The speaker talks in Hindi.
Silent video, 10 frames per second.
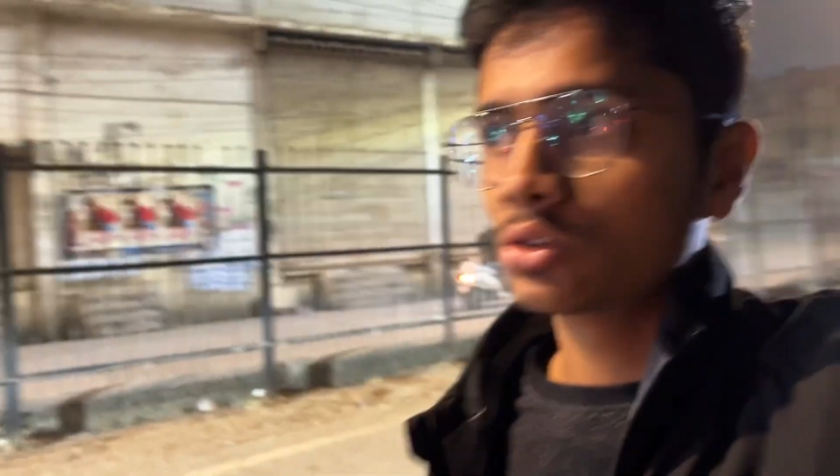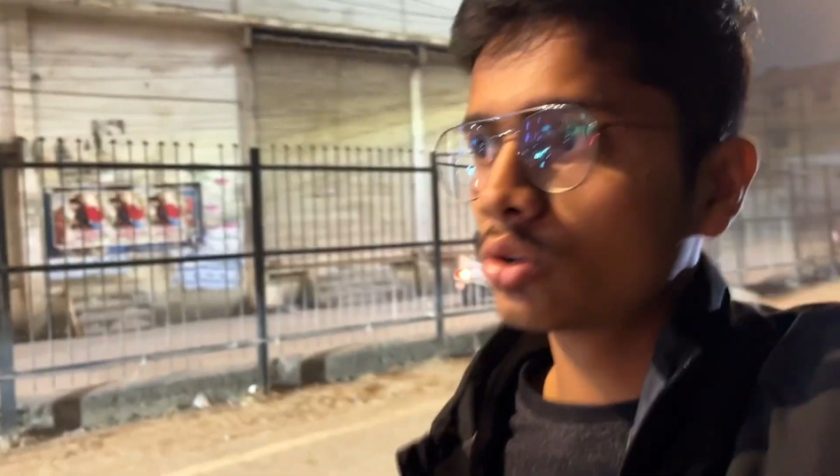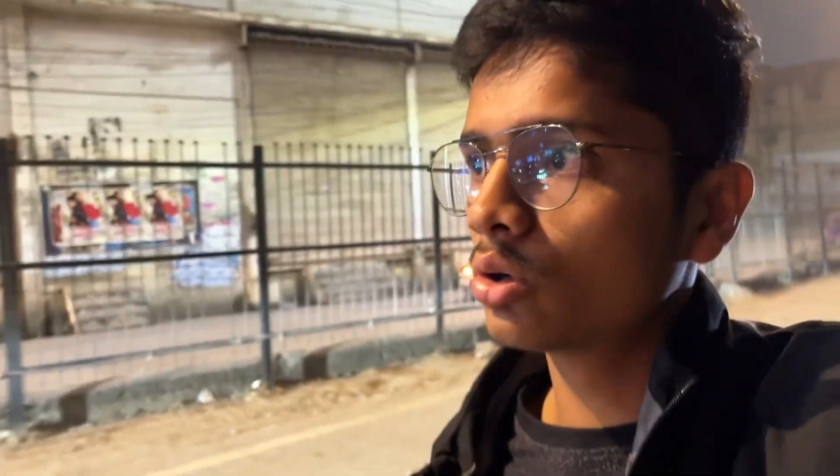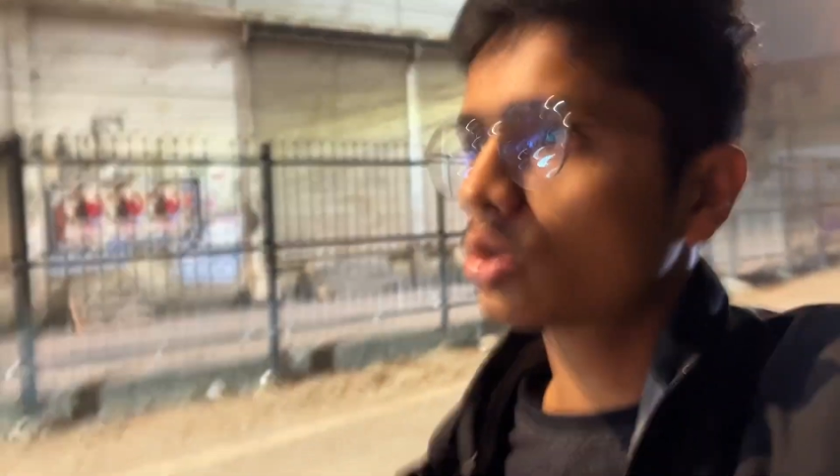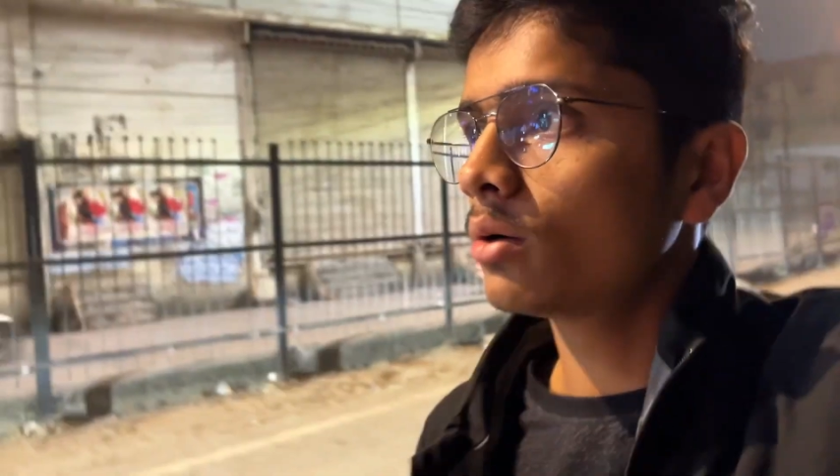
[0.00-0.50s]

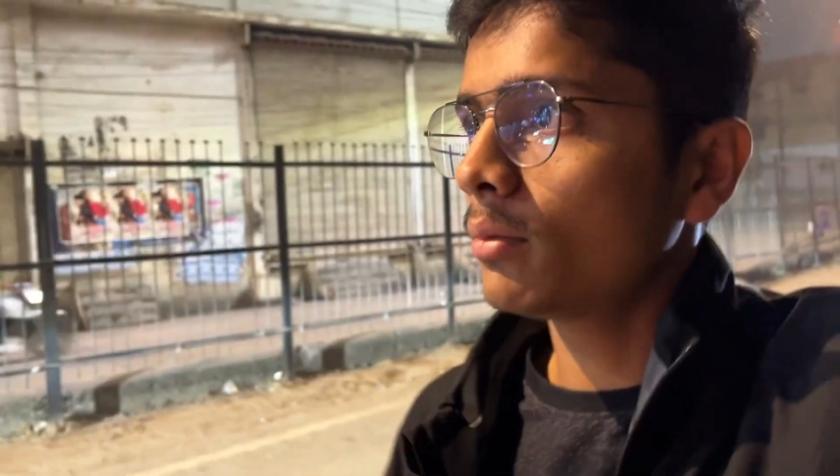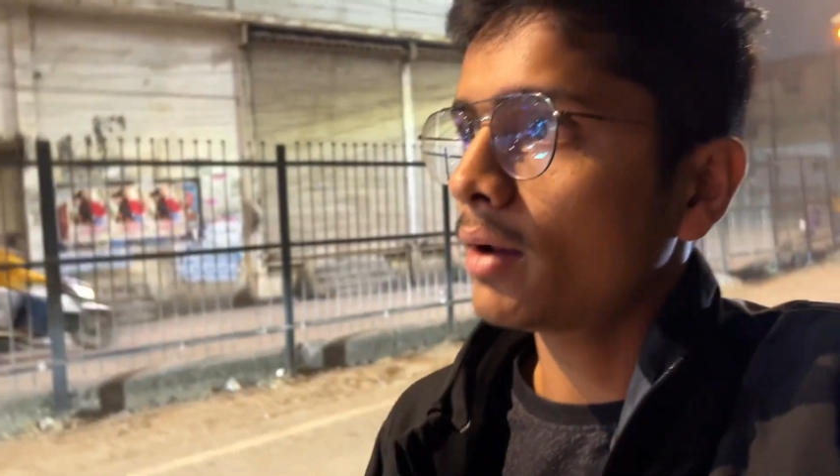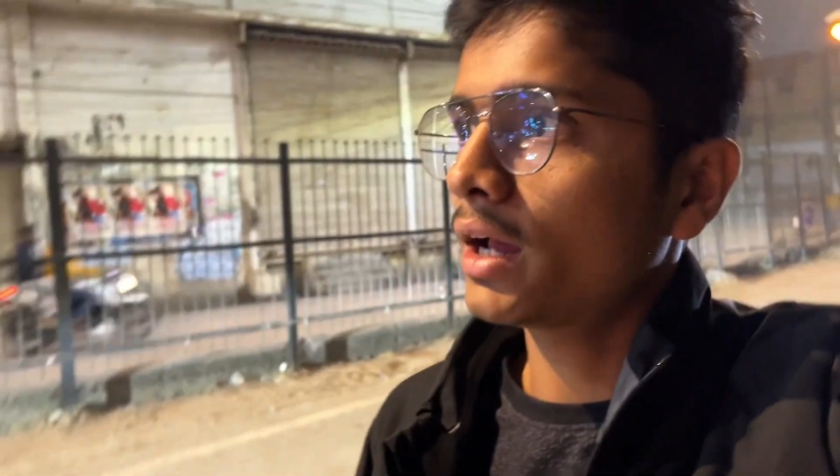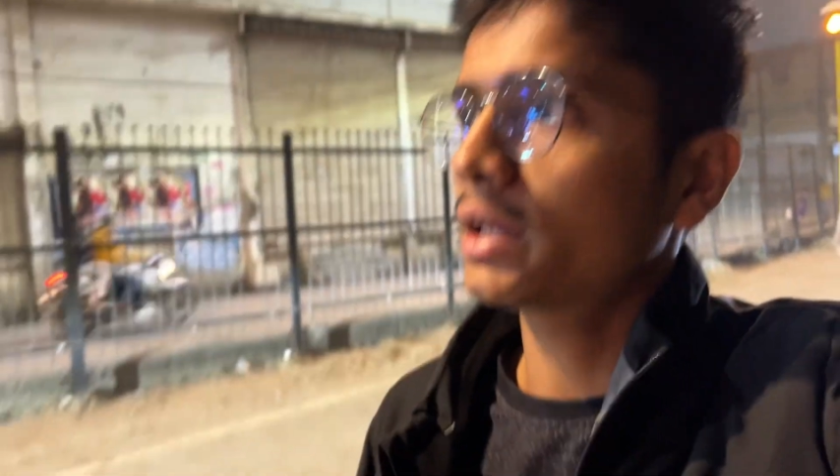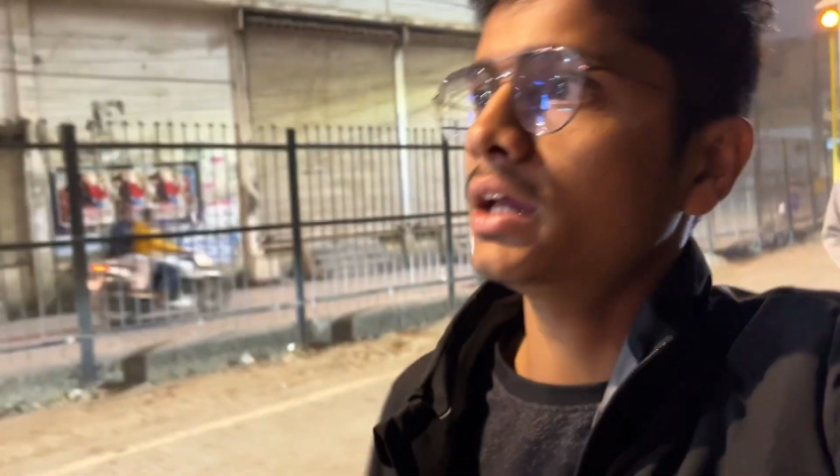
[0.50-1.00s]
दोनों को भी
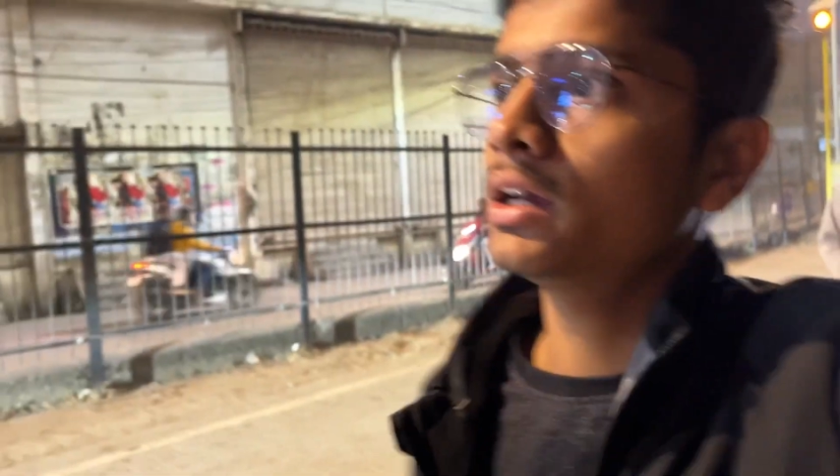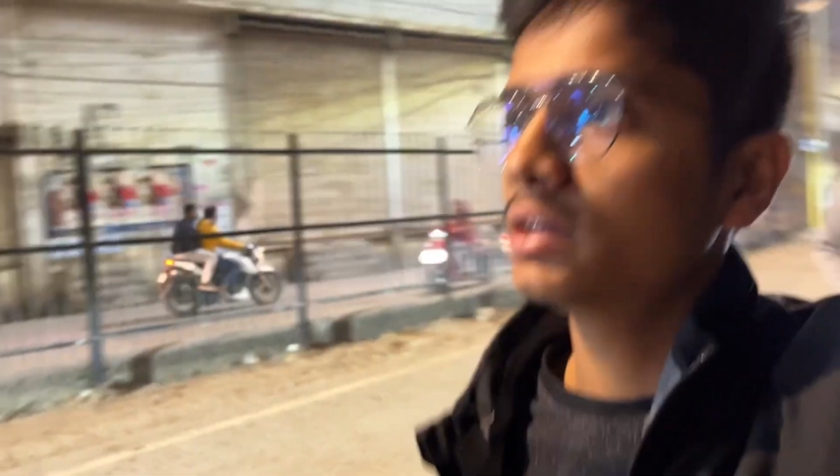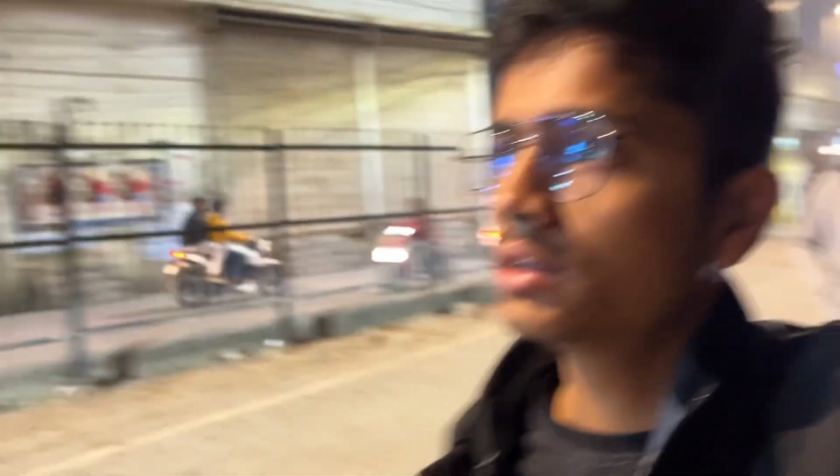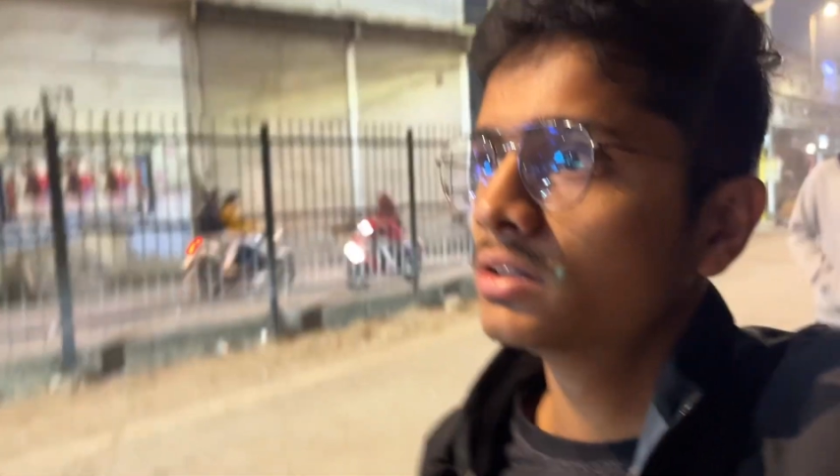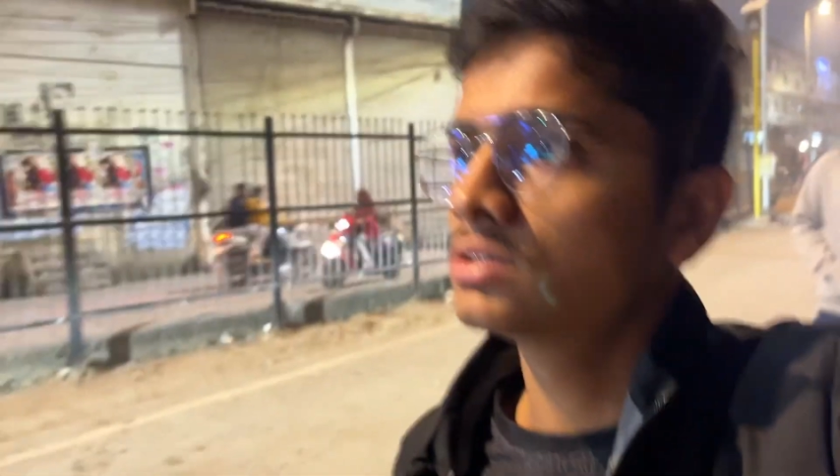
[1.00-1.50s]
बना के
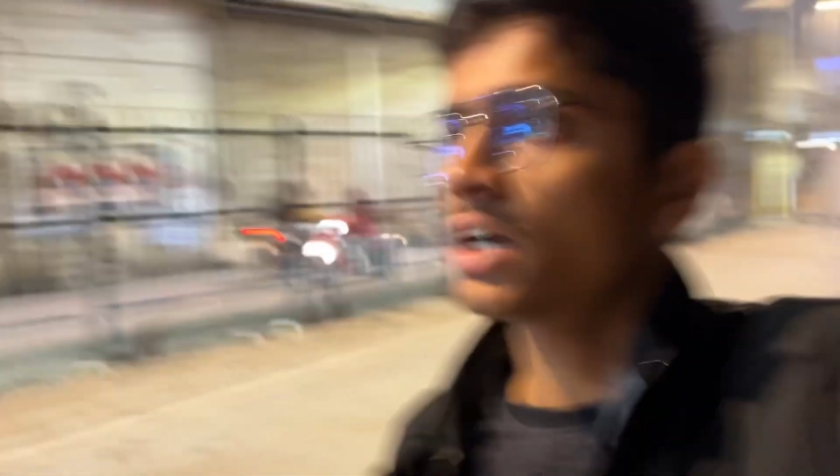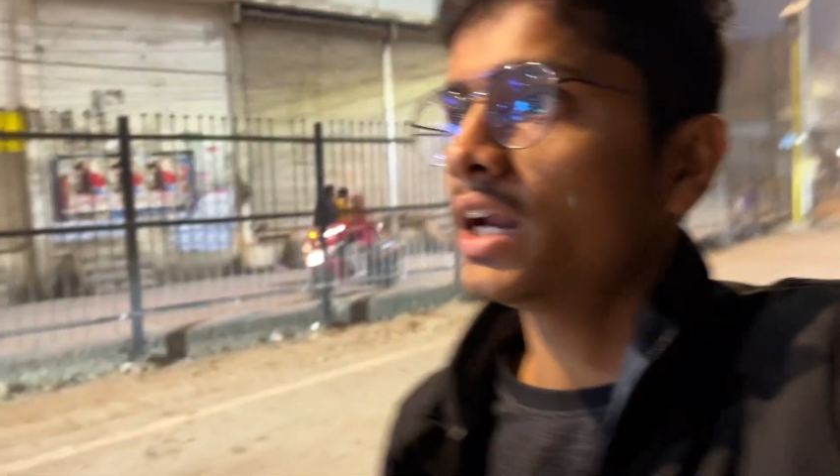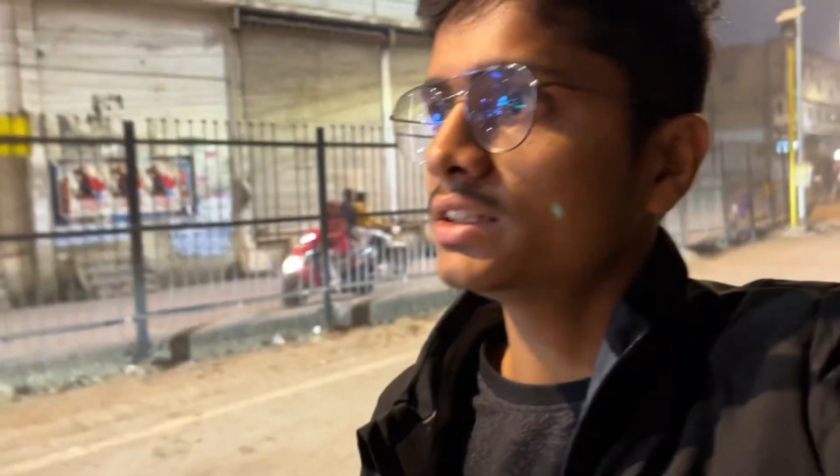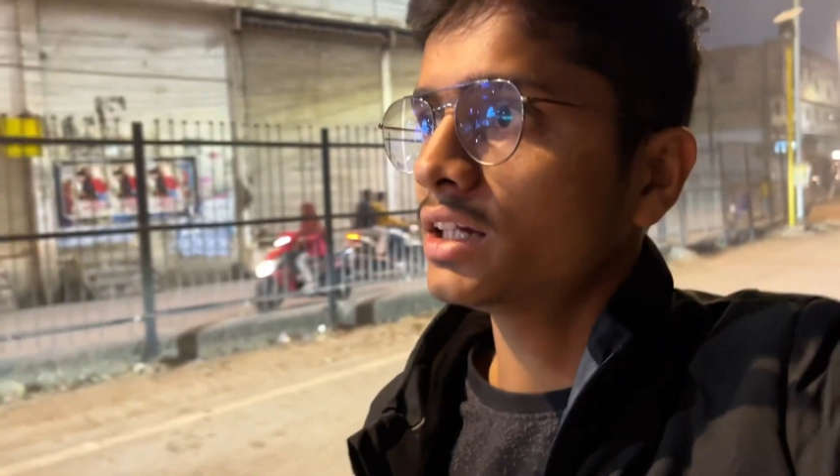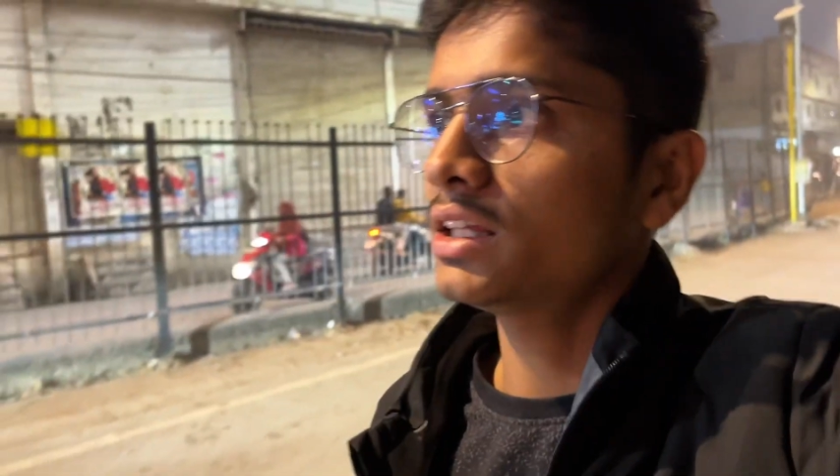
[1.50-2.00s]
साढ़े
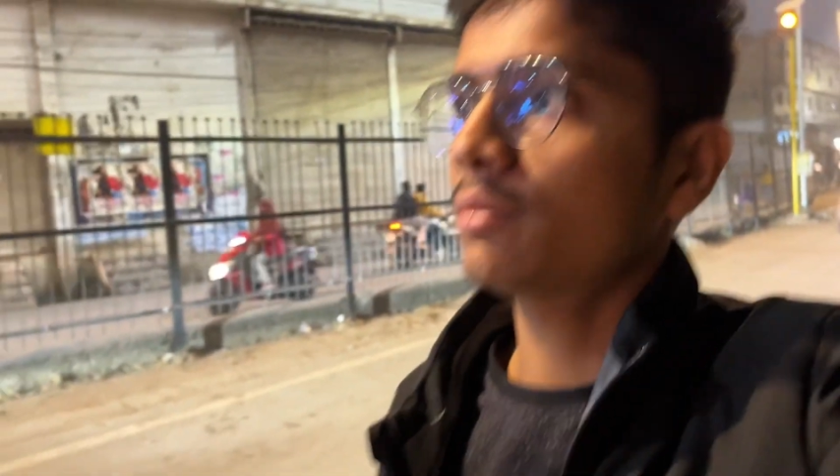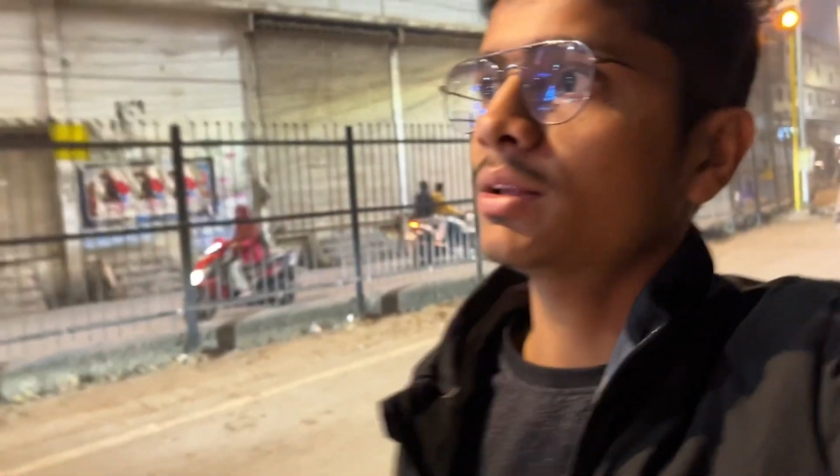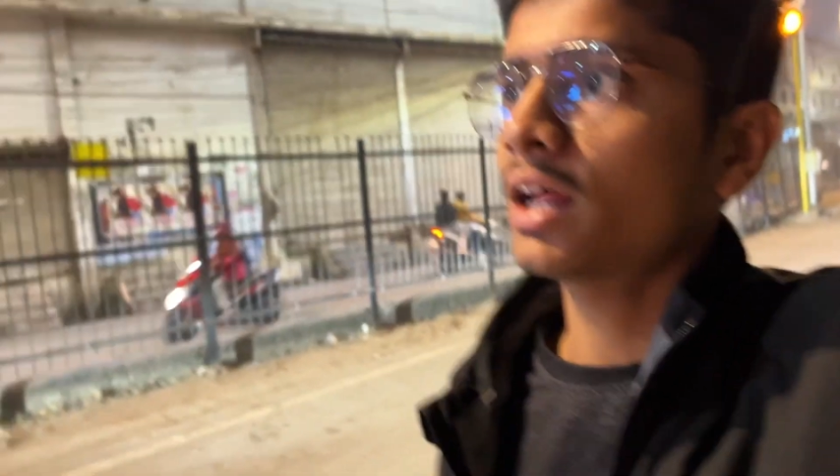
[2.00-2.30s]
छः हज़ार बता